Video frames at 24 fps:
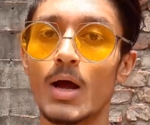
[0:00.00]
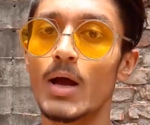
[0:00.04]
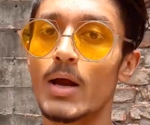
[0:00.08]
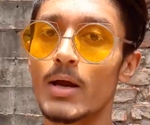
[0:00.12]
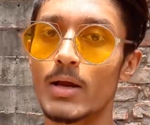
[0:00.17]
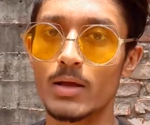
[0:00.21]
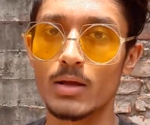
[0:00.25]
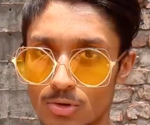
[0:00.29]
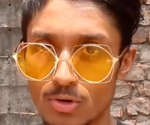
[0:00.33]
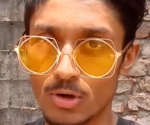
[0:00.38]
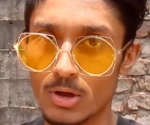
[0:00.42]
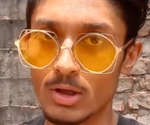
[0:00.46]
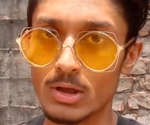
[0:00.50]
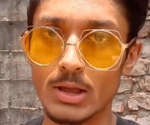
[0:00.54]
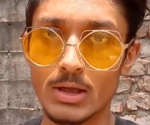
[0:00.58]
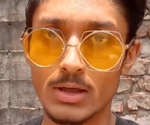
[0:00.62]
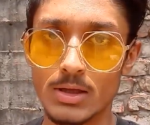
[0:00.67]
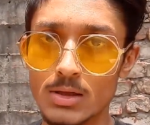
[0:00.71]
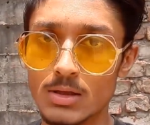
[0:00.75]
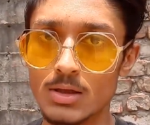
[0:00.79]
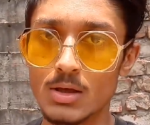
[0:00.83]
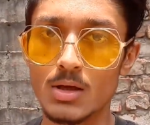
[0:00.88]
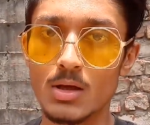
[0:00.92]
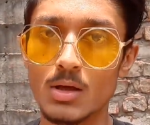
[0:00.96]
হ্যাঁ রে তোকে
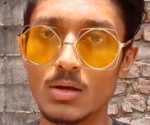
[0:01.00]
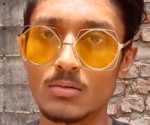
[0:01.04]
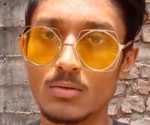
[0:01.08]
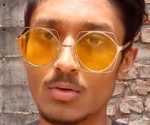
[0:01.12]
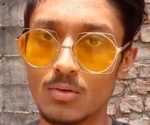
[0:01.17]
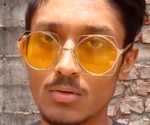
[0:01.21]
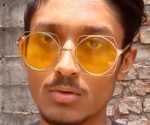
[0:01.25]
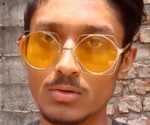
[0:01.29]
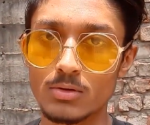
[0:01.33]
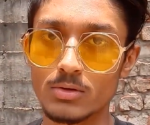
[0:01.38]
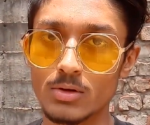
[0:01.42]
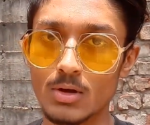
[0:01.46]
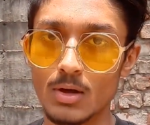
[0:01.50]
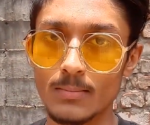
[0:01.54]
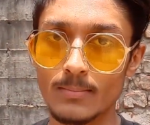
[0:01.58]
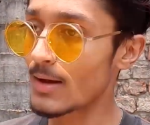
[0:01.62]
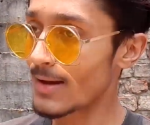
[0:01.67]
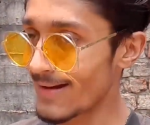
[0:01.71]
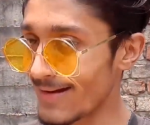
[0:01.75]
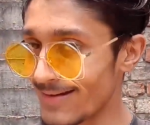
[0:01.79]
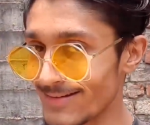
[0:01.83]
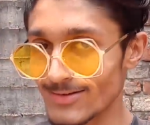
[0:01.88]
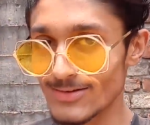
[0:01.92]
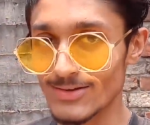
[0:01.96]
দেখি দেখি তো করতাম
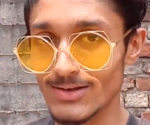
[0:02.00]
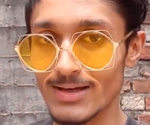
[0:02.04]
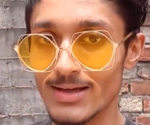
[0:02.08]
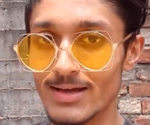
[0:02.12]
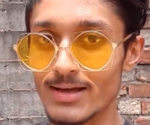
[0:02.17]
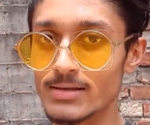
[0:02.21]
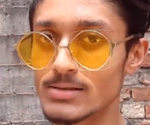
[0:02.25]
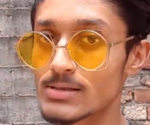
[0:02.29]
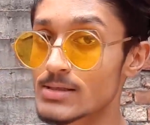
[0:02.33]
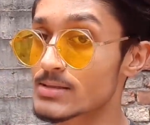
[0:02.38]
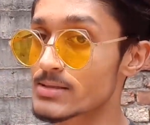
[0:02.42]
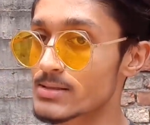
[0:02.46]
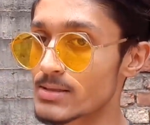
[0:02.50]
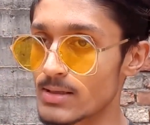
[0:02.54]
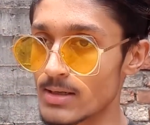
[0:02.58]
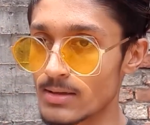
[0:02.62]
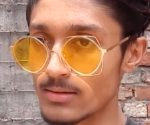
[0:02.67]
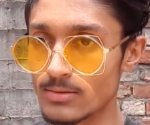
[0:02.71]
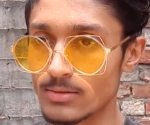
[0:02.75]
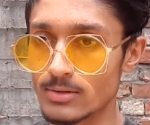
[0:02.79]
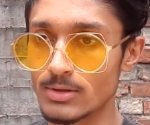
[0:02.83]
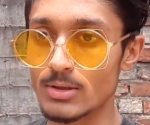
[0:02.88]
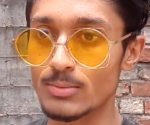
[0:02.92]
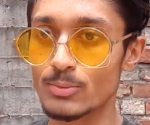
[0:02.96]
আর চলে সিক্সটি নাইন
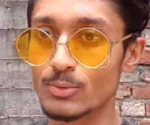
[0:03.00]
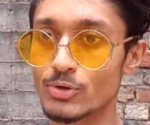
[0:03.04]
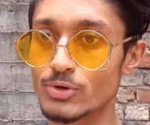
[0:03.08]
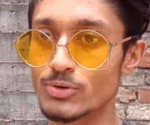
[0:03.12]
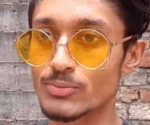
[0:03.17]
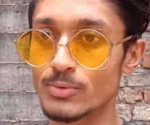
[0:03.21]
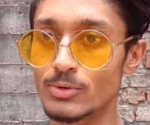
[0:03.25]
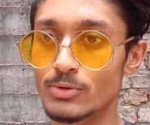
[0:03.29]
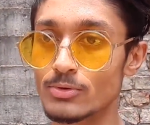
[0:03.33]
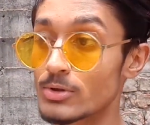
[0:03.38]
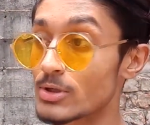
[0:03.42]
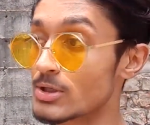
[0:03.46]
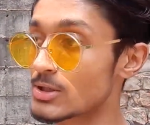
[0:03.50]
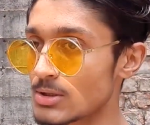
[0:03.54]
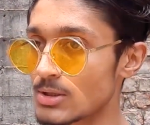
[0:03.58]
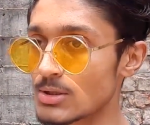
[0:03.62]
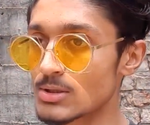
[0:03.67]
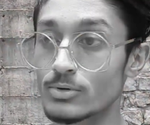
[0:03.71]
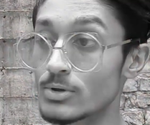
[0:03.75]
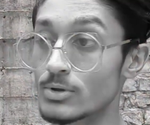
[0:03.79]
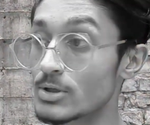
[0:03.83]
করতে বসবো তুই এসতিস